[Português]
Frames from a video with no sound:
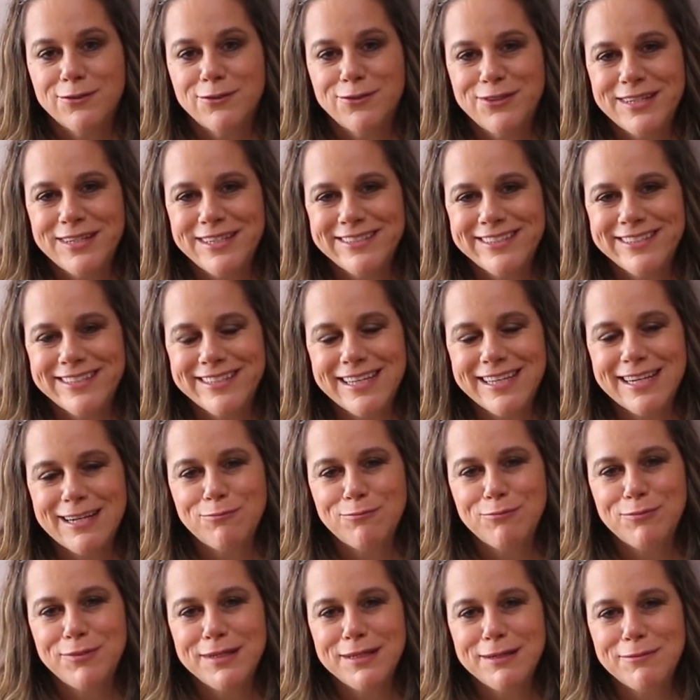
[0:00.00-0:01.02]
durante a
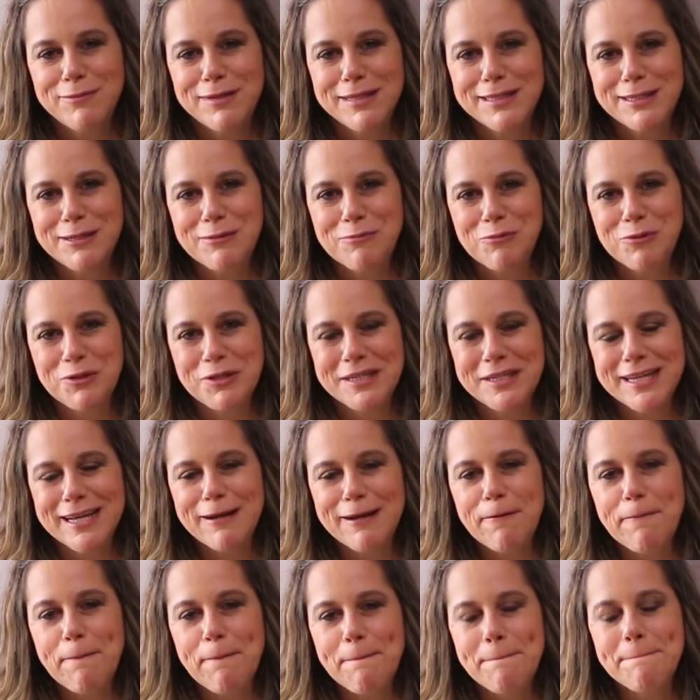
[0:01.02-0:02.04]
terapia
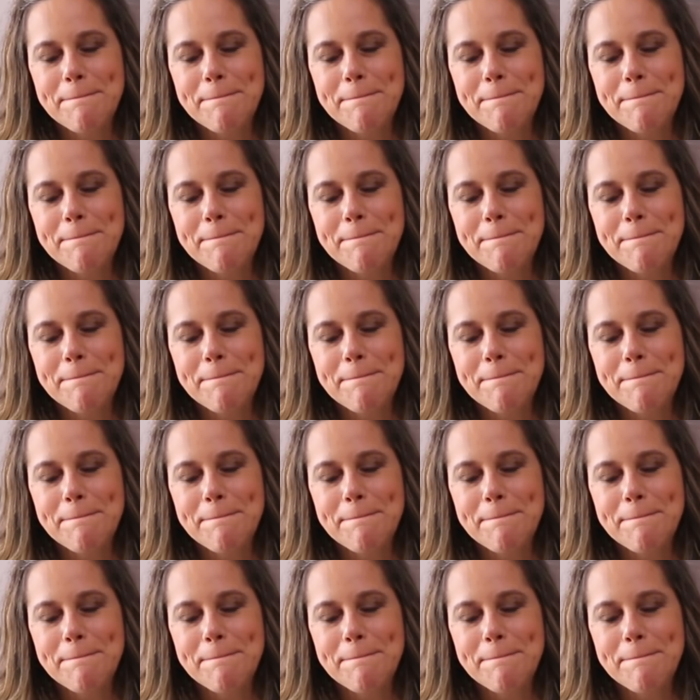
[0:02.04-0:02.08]
matrimonial